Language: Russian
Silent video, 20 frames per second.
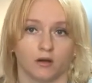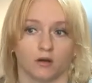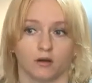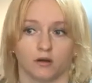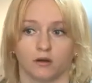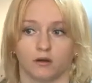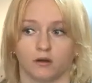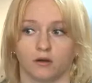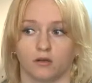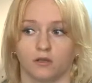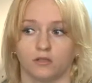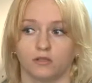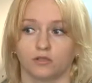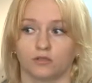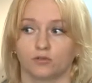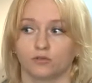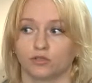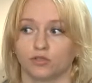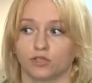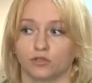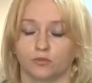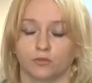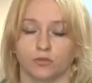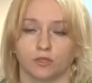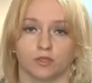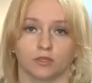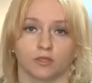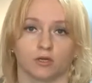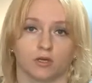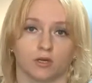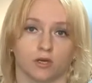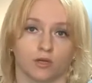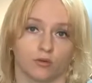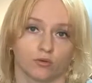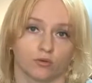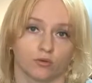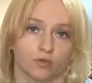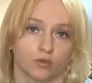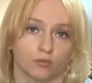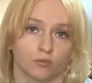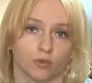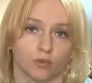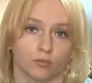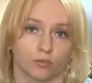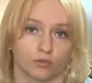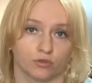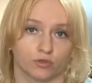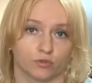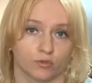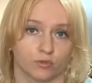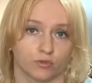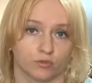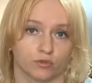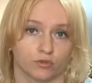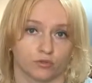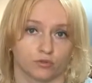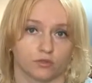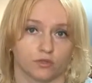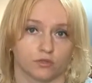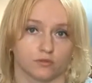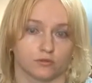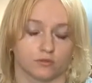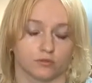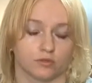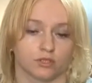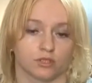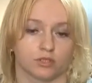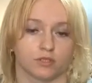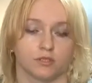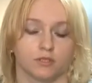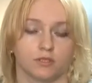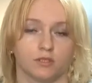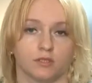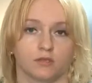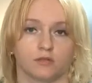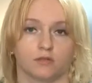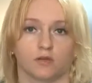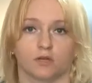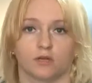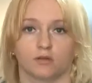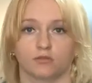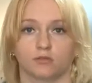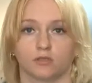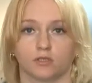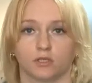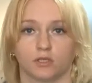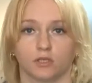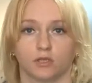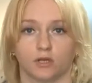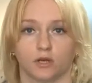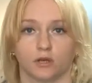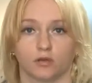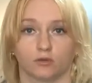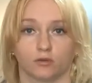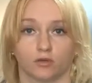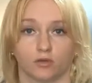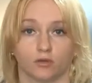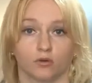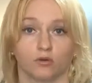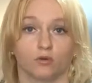Лидирующими районами по спросу на сегодняшний день являются такие районы